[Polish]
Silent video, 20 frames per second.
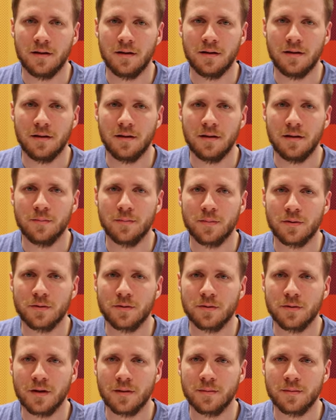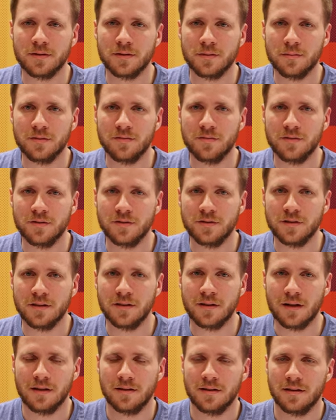I importujemy sobie funkcję
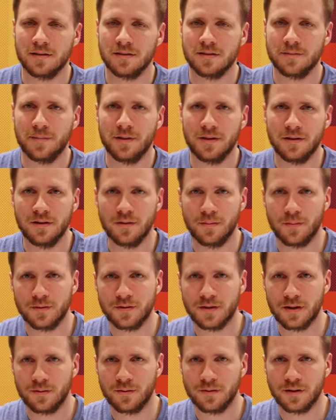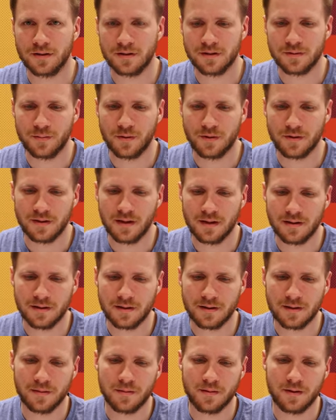train test split do podziału na te zbiory
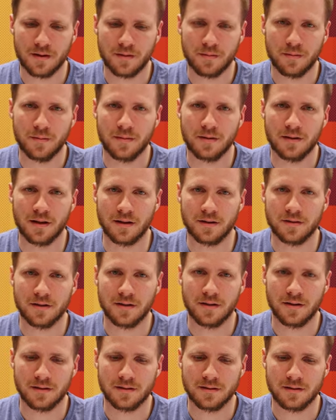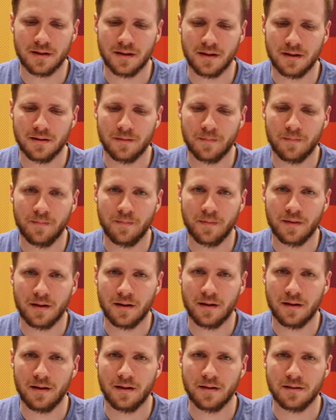danych i robimy tak, że x train,
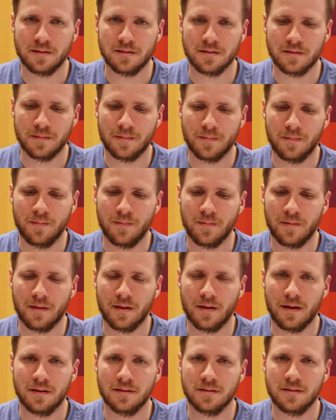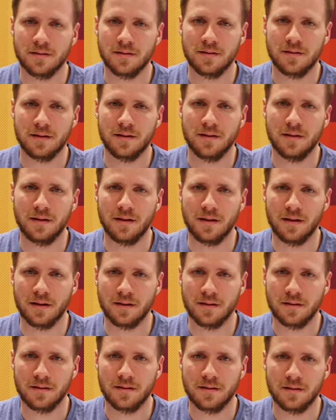x test,
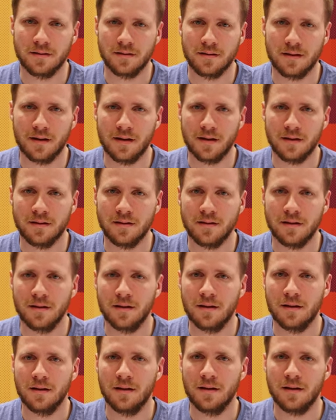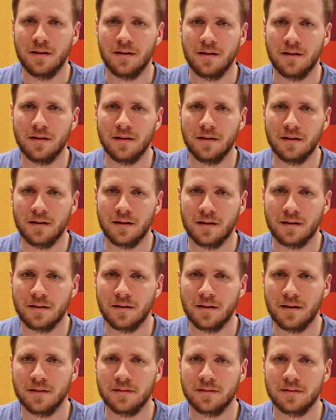y train, y
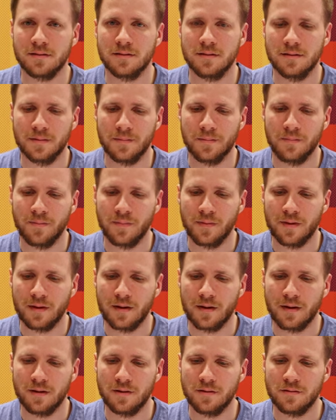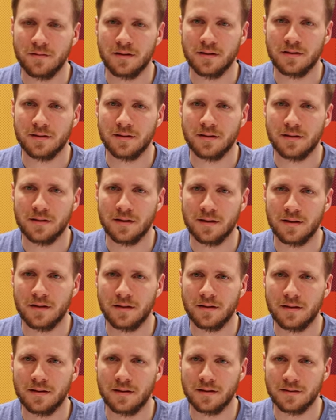test równa się
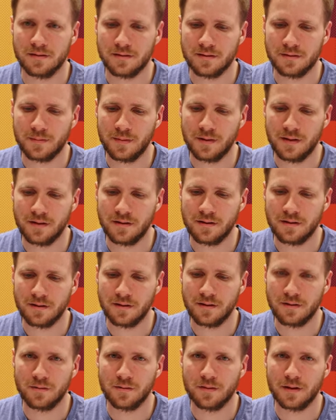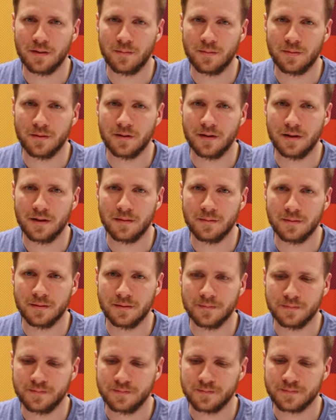train test split i tutaj
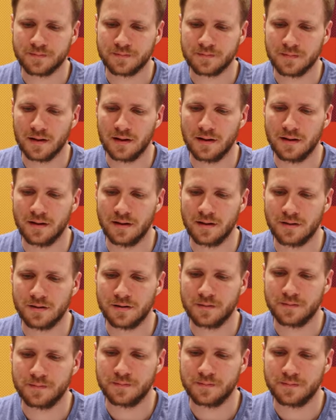podajemy ten nasz